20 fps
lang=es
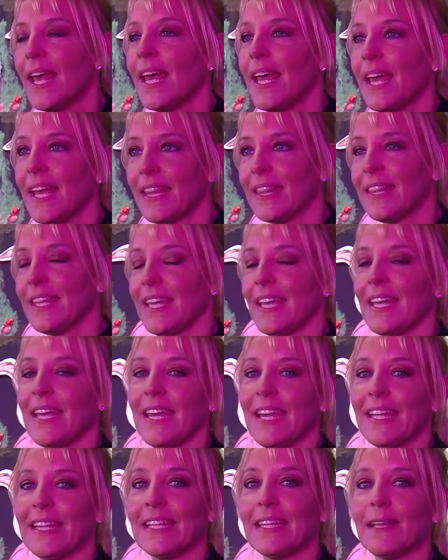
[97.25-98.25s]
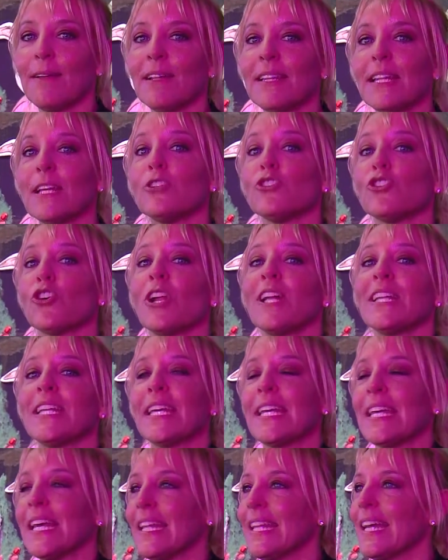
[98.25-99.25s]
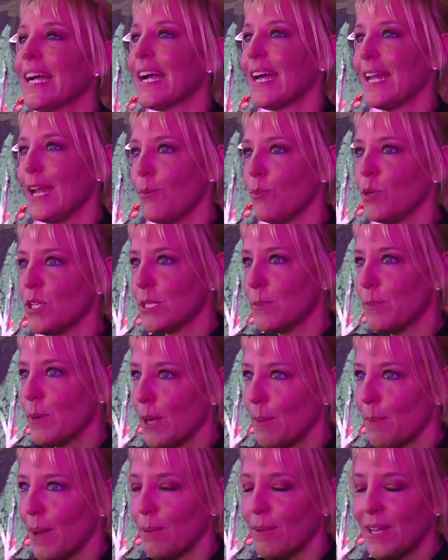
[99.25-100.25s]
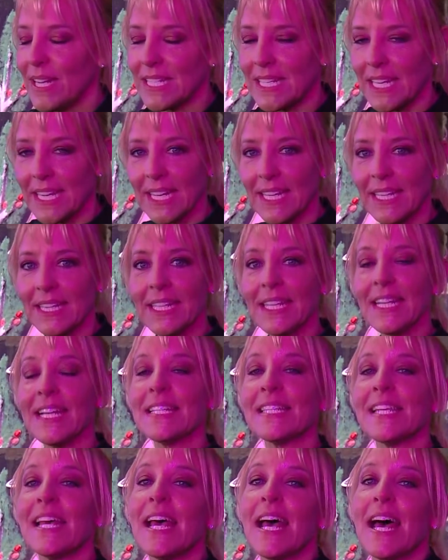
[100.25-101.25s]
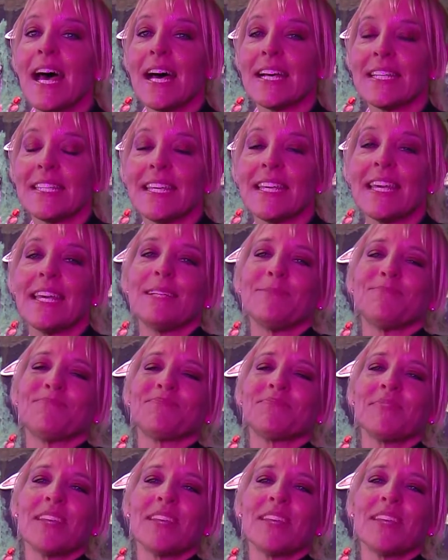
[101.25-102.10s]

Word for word: este, esta tableta de chocolate gigante acá en el municipio de Malvinas, Argentinas. Así que